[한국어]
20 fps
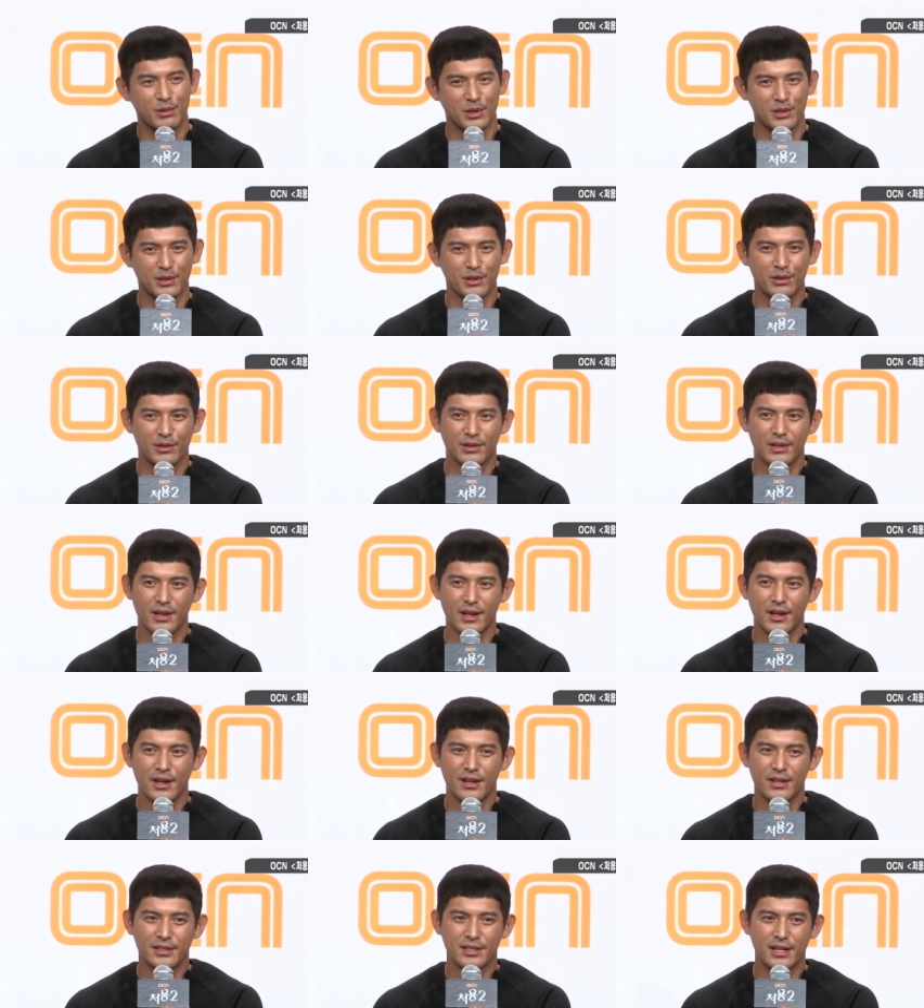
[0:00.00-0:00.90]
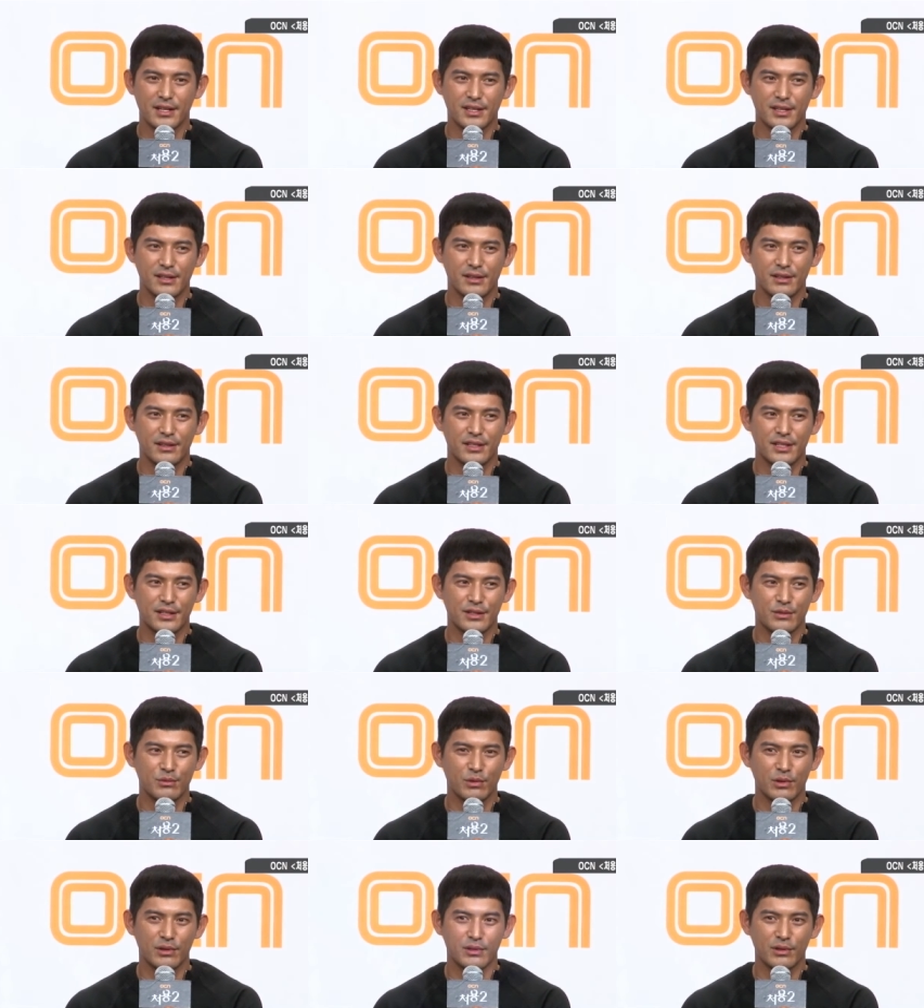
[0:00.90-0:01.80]
그래서 사실
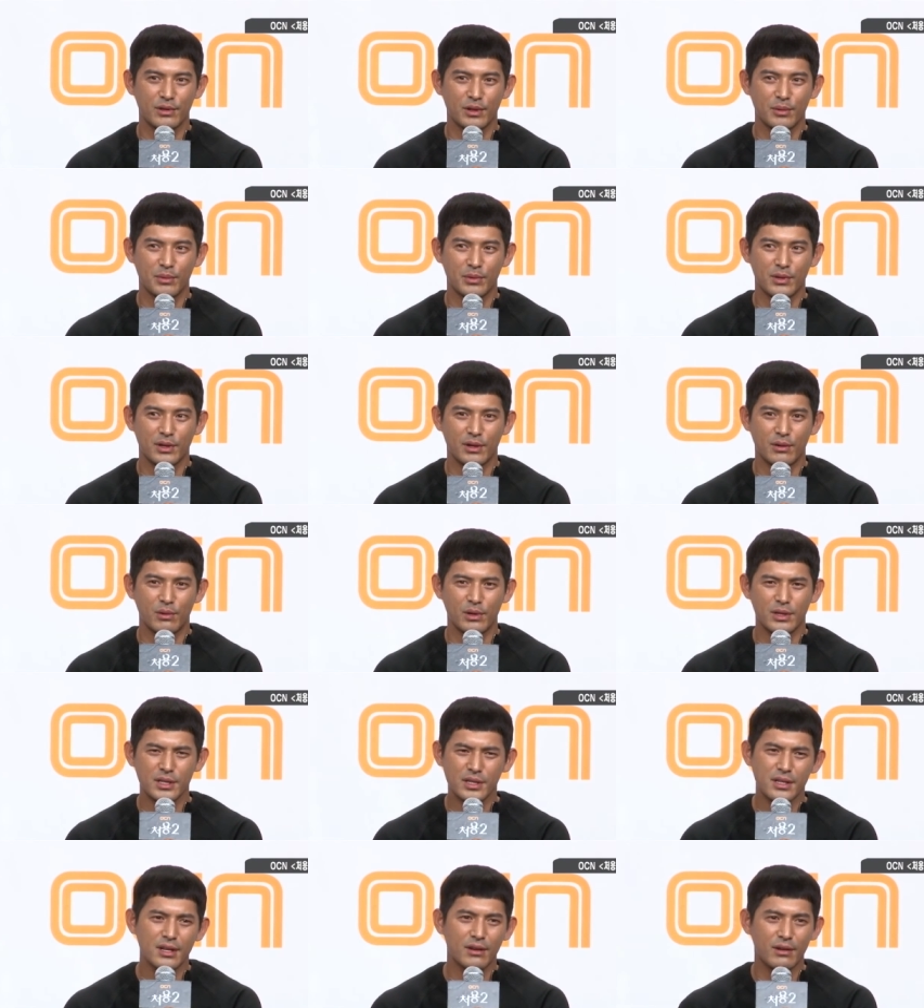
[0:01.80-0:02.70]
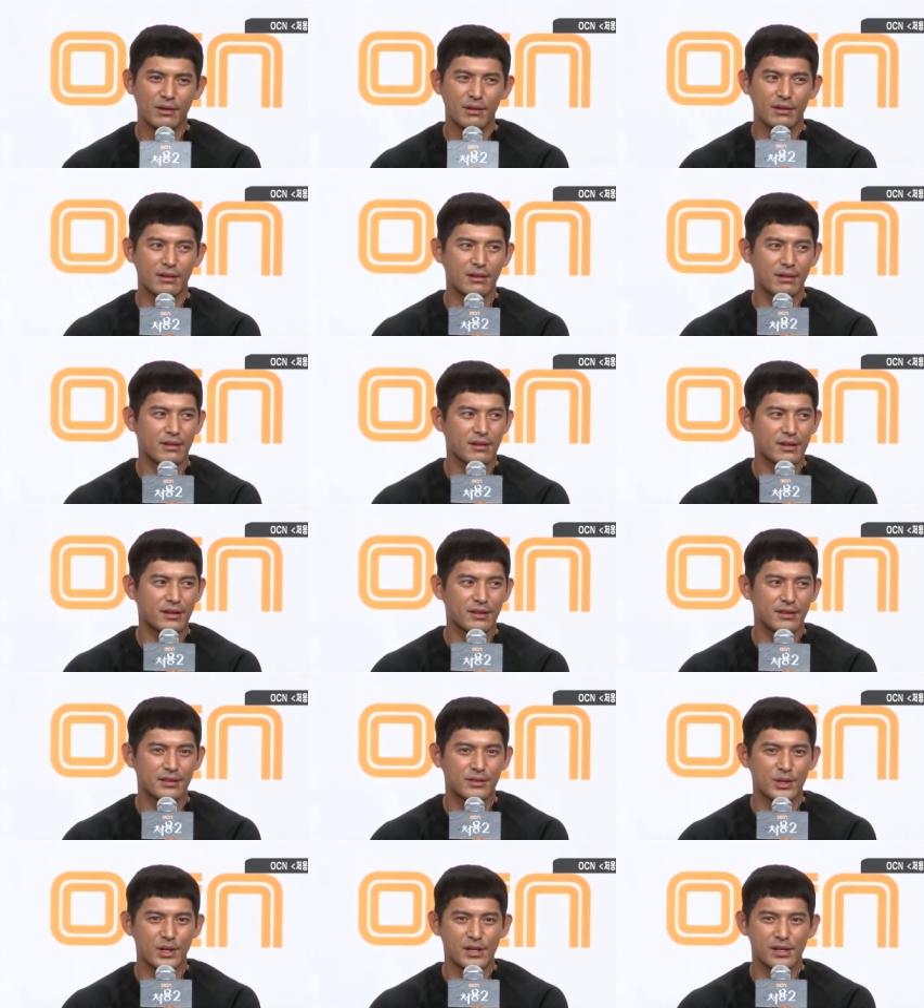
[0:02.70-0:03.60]
시즌 1보다 훨씬 더
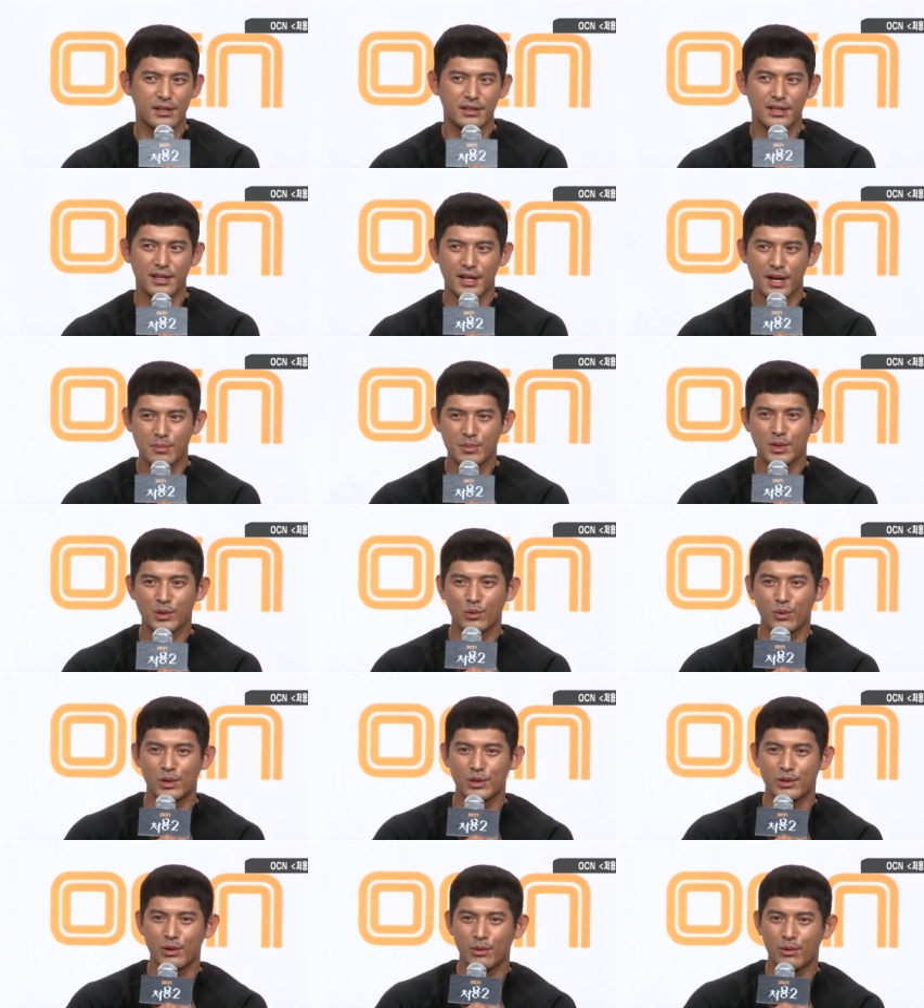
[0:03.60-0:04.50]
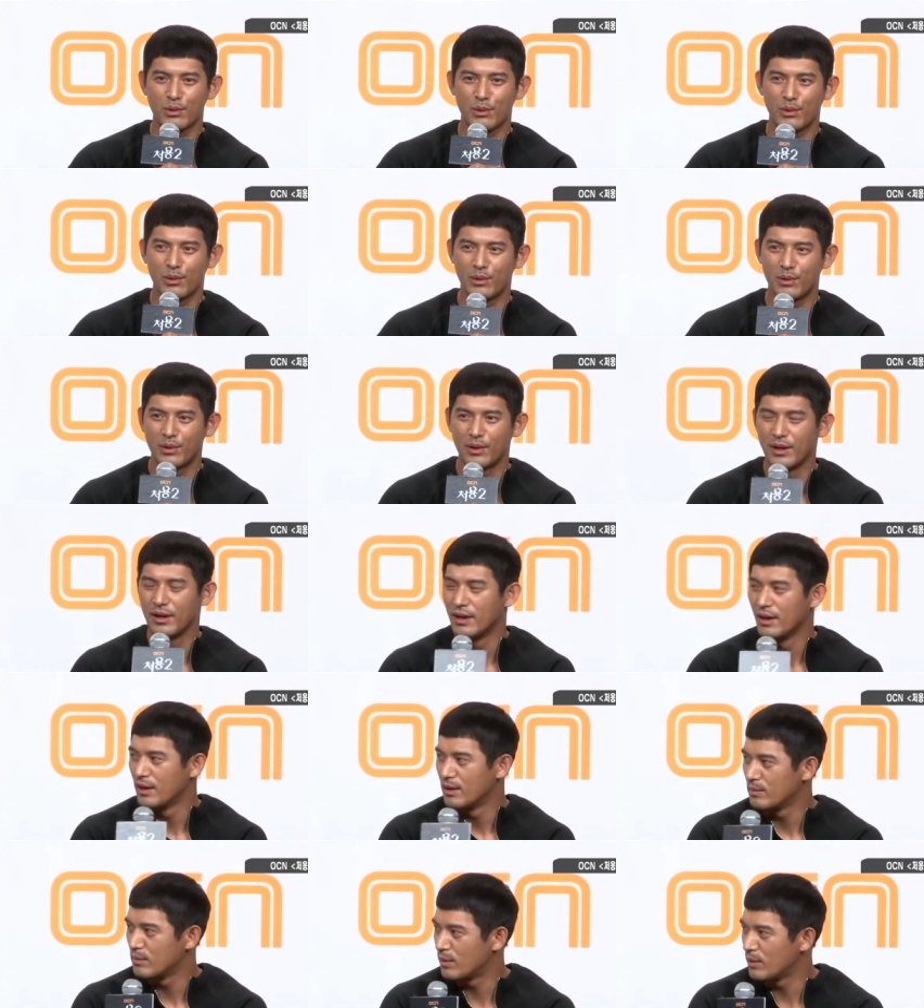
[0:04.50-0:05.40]
촬영할 때 깜짝 놀랐었고
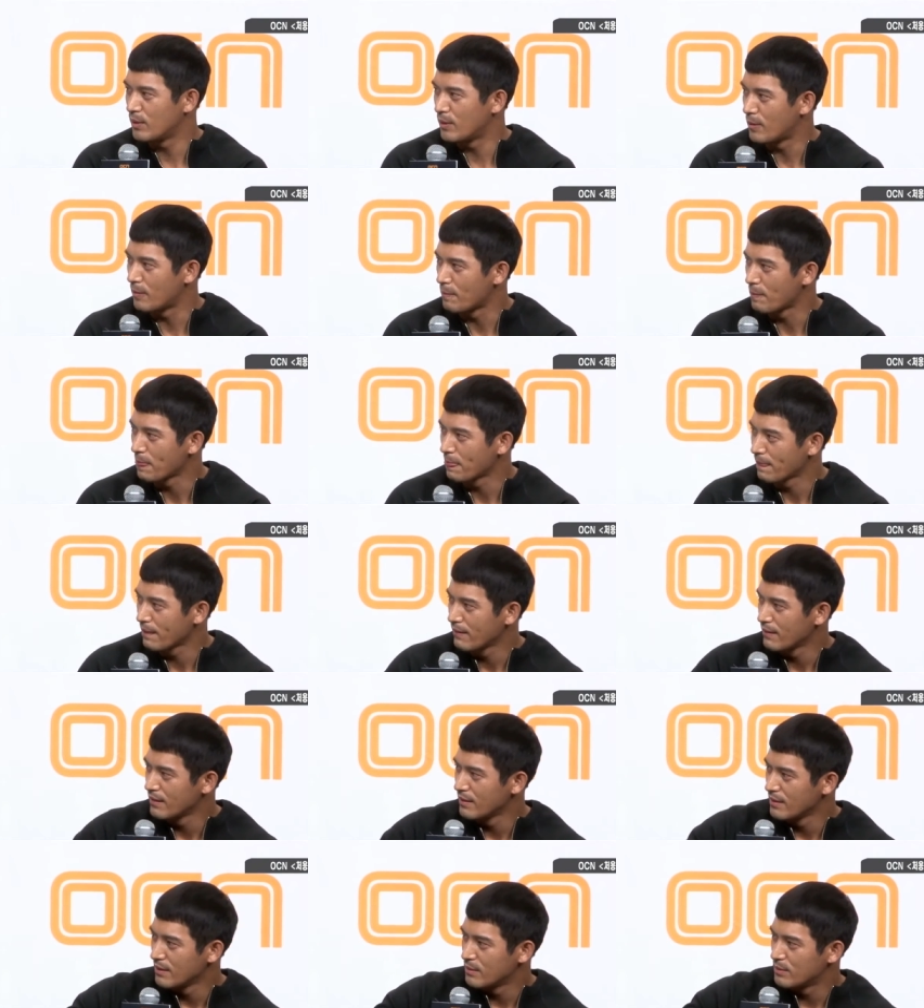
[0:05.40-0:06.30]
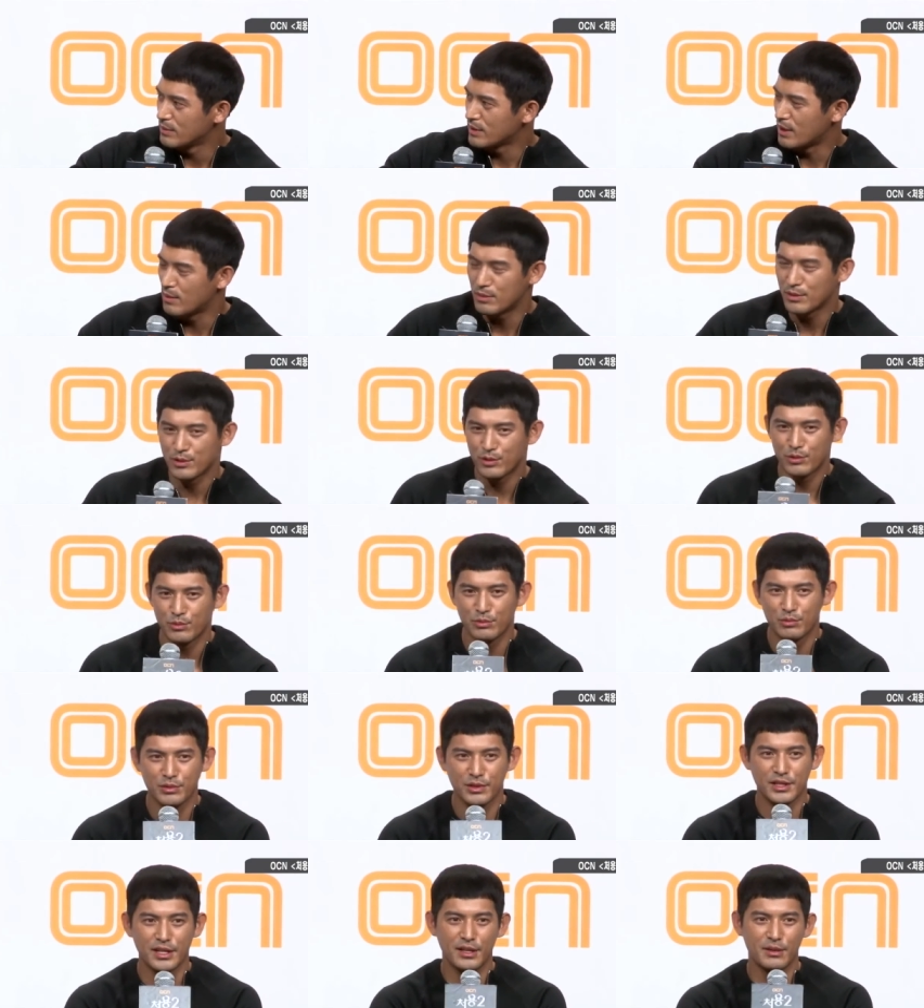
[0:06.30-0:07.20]
뭐, 뭐 나머지 두
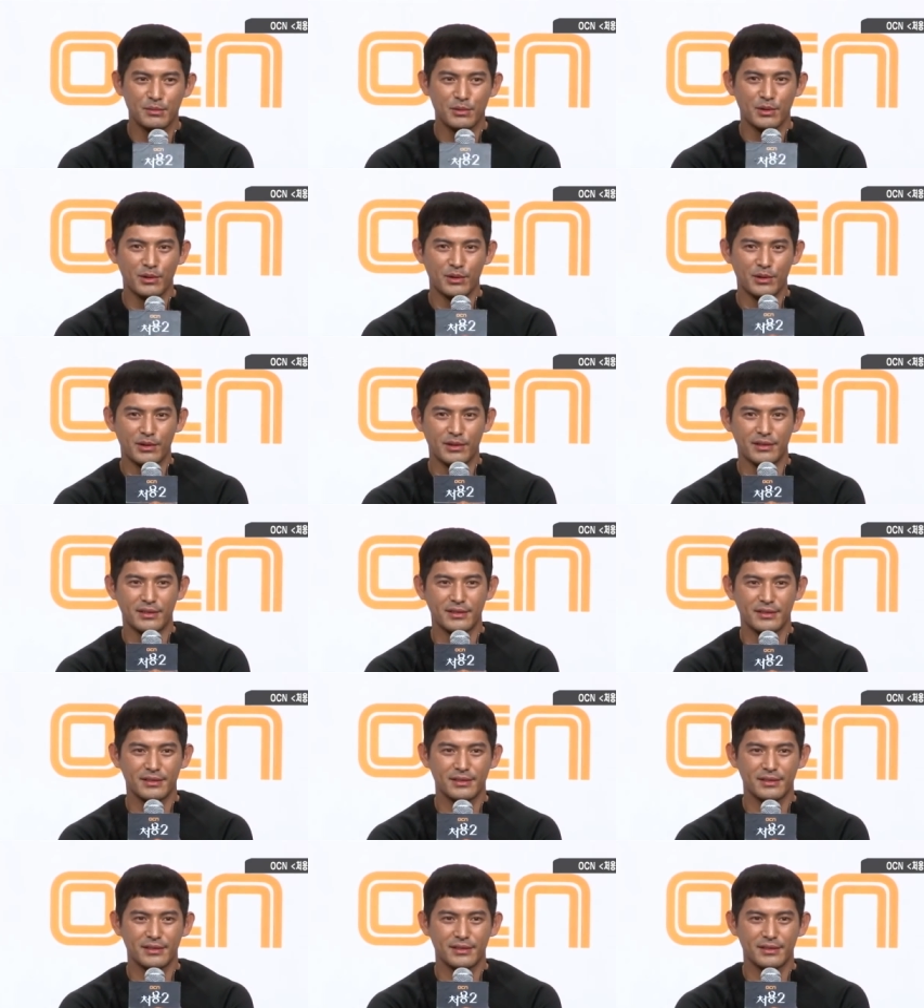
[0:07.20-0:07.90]
분이야 뭐